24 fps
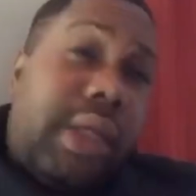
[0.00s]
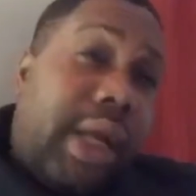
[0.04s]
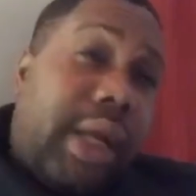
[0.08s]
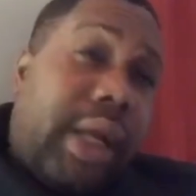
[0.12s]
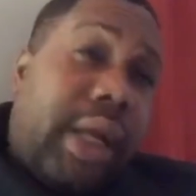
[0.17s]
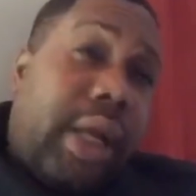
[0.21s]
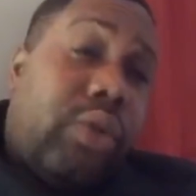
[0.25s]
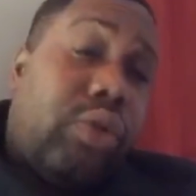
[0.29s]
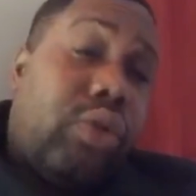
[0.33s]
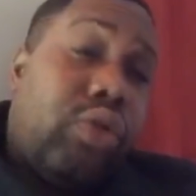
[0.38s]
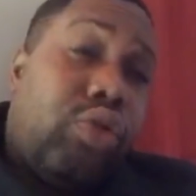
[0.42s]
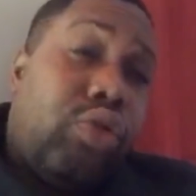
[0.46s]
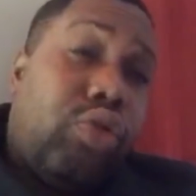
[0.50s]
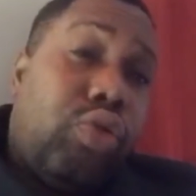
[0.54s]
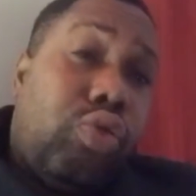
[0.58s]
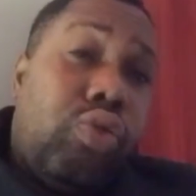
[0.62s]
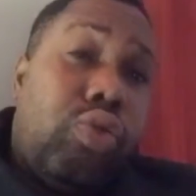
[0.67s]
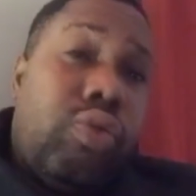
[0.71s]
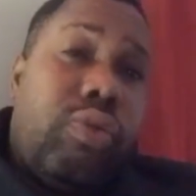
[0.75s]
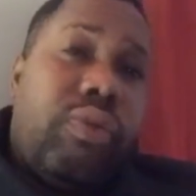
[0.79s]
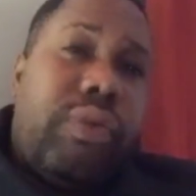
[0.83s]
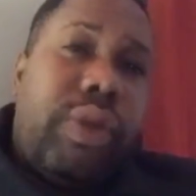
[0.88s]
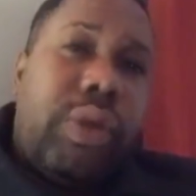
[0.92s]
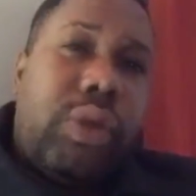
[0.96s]
quelques
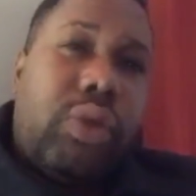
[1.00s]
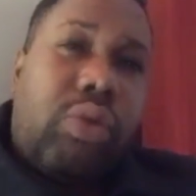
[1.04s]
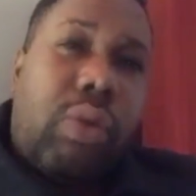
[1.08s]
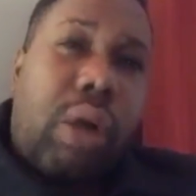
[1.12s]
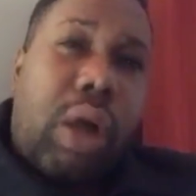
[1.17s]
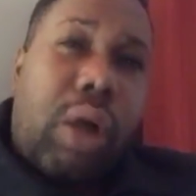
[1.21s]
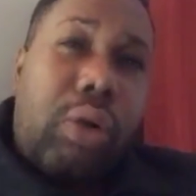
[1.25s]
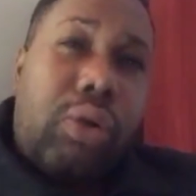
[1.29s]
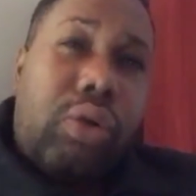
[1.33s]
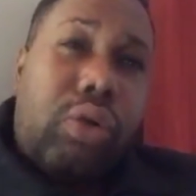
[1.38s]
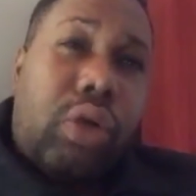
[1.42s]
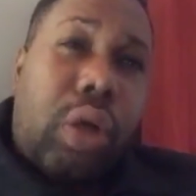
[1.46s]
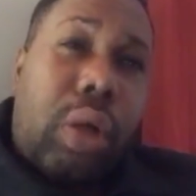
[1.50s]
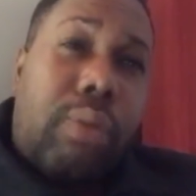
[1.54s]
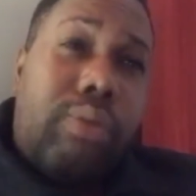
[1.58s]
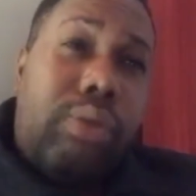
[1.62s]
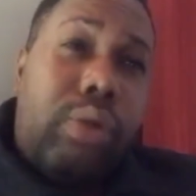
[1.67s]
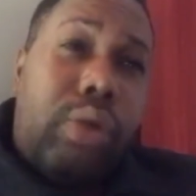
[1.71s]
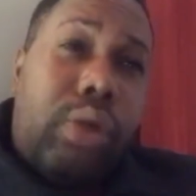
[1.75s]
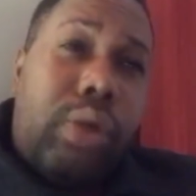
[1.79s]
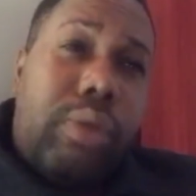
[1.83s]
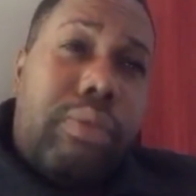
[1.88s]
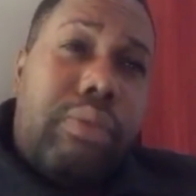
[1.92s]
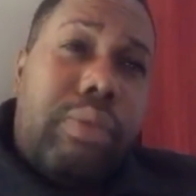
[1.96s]
jours, 23 octobre
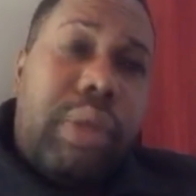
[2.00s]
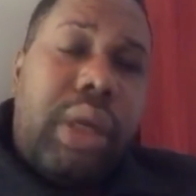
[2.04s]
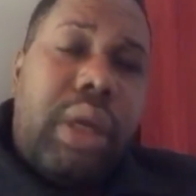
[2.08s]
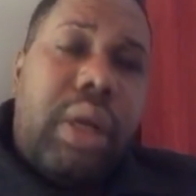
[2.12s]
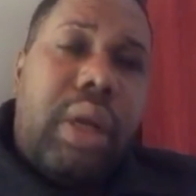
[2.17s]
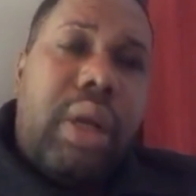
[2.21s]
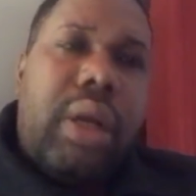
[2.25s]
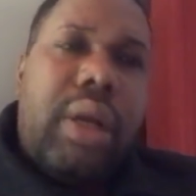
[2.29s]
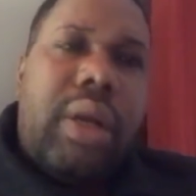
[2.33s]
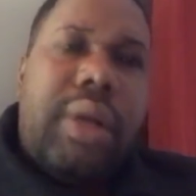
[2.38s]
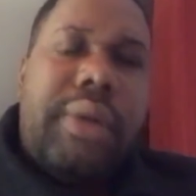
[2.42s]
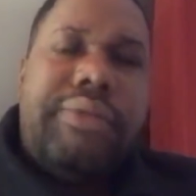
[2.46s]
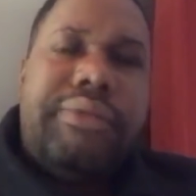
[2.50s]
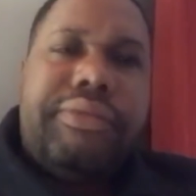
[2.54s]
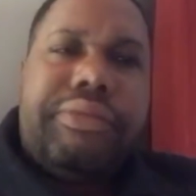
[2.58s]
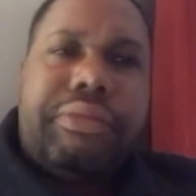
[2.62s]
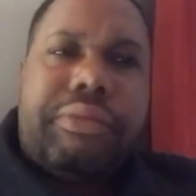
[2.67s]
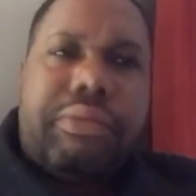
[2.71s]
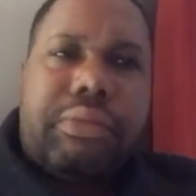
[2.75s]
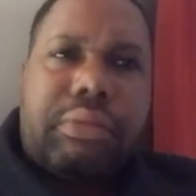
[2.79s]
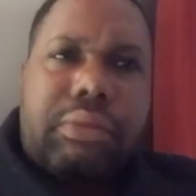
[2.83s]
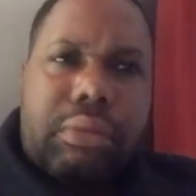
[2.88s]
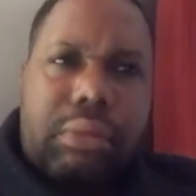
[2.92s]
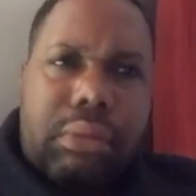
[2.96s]

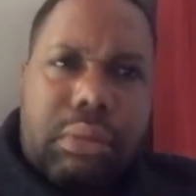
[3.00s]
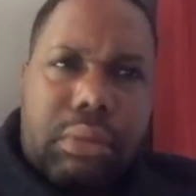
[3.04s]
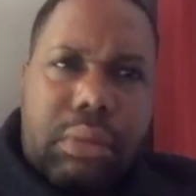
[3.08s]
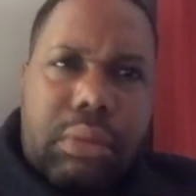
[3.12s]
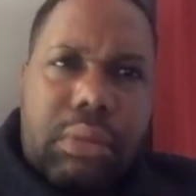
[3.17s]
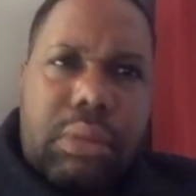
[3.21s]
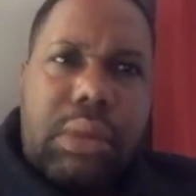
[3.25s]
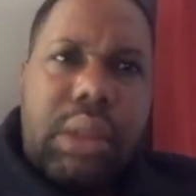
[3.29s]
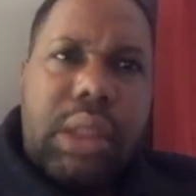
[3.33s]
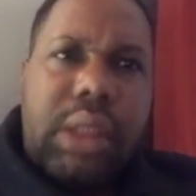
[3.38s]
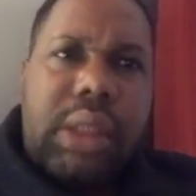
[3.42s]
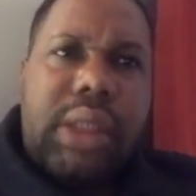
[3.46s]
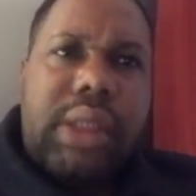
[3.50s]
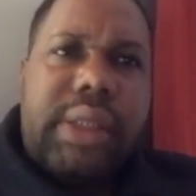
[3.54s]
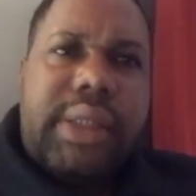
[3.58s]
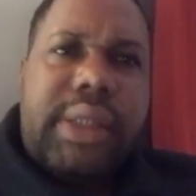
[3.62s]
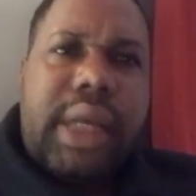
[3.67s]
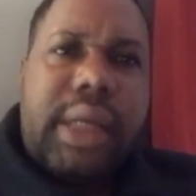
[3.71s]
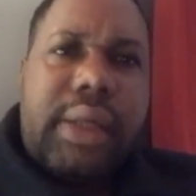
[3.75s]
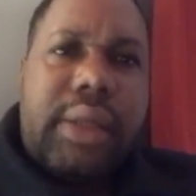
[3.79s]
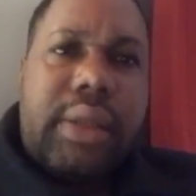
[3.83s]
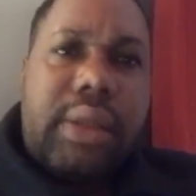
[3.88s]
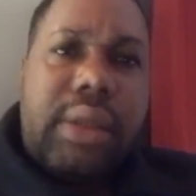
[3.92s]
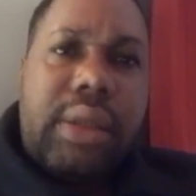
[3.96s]

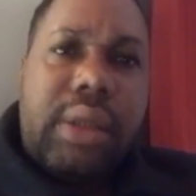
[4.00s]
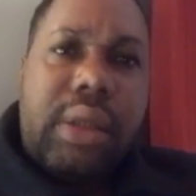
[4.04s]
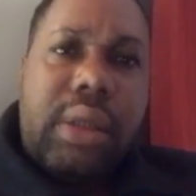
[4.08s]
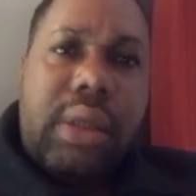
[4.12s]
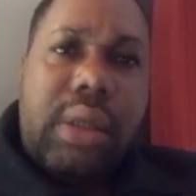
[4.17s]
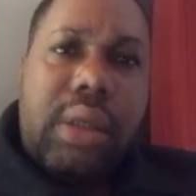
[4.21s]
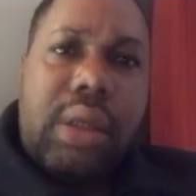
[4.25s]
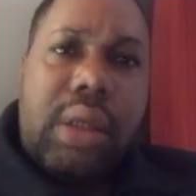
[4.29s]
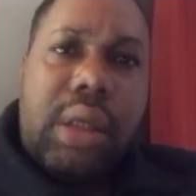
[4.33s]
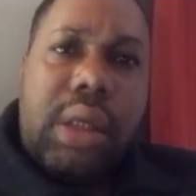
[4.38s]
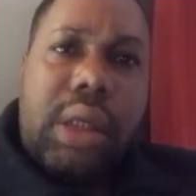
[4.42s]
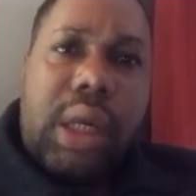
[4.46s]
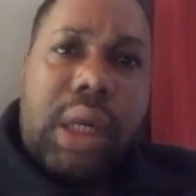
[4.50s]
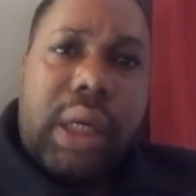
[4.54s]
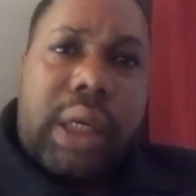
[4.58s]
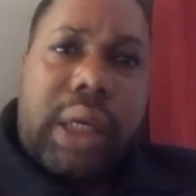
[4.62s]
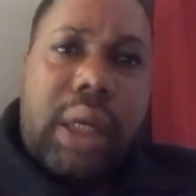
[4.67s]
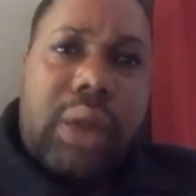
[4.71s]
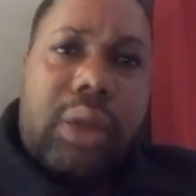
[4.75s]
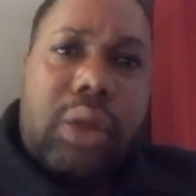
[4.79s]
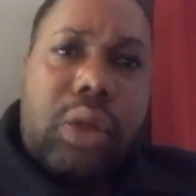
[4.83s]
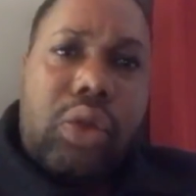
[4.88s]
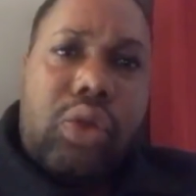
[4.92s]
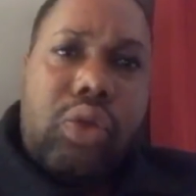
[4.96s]
2017, euh, dans
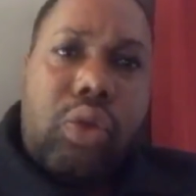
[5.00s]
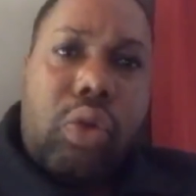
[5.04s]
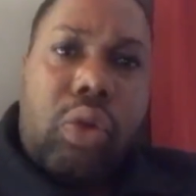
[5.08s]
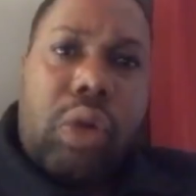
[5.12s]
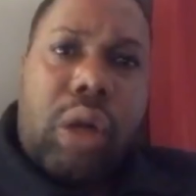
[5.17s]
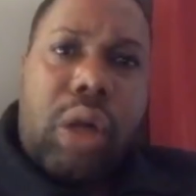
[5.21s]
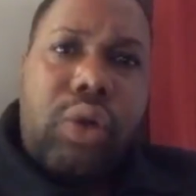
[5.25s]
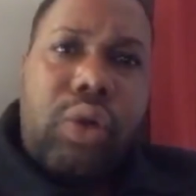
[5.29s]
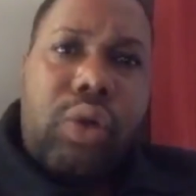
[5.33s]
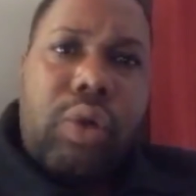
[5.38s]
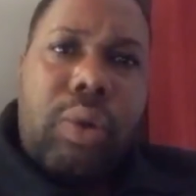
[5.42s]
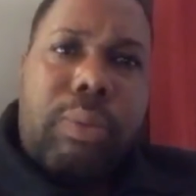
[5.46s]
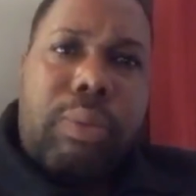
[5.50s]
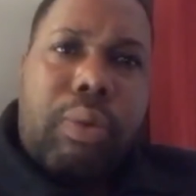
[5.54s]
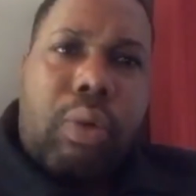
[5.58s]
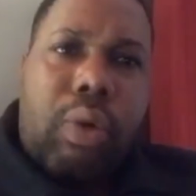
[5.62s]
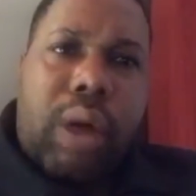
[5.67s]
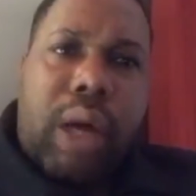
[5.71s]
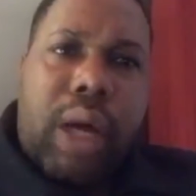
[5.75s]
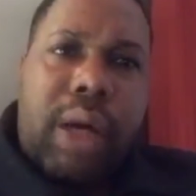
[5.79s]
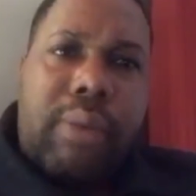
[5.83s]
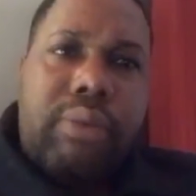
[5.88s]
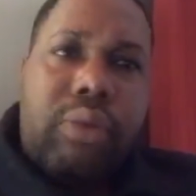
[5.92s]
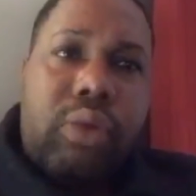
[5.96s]
quelques jours aura lieu le
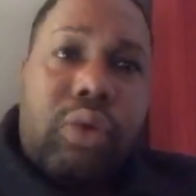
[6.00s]
programme.